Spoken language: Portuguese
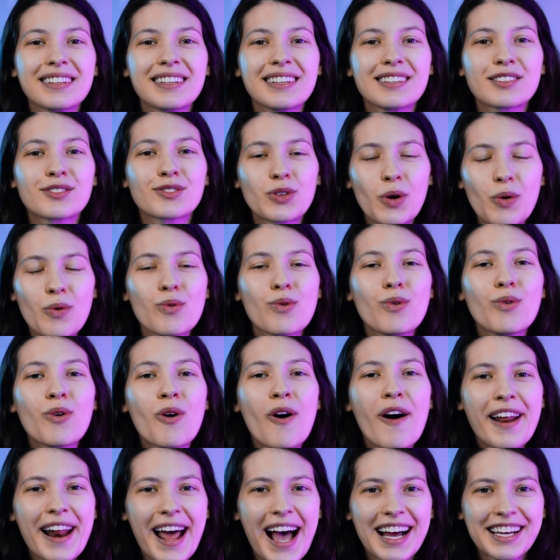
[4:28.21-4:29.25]
estou com
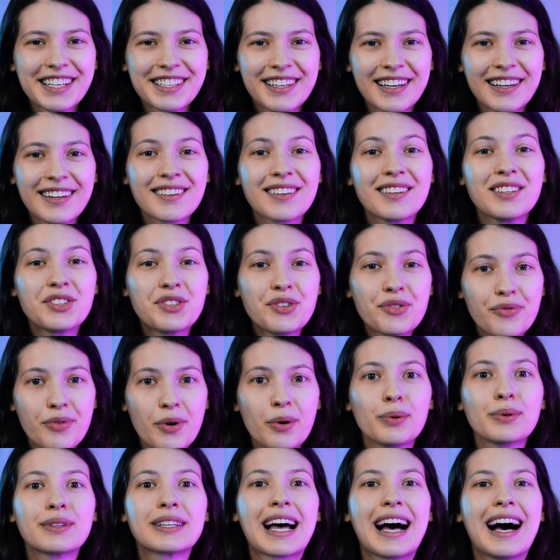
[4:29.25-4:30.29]
coragem de
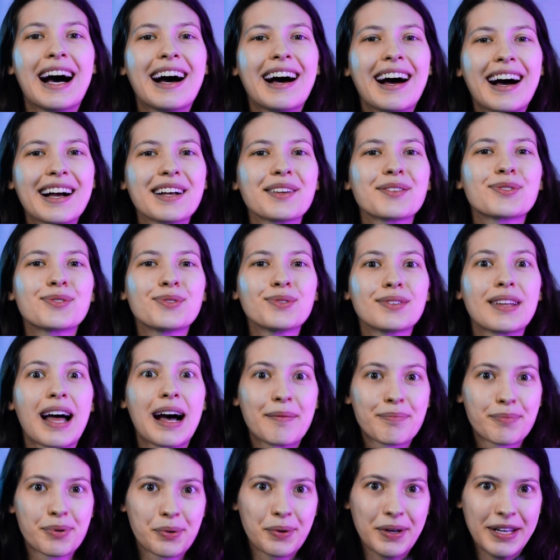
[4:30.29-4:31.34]
voltar a
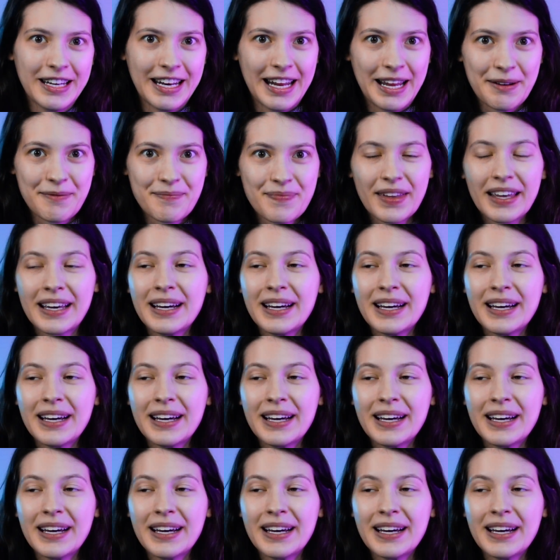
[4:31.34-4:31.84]
estudar para o Enem.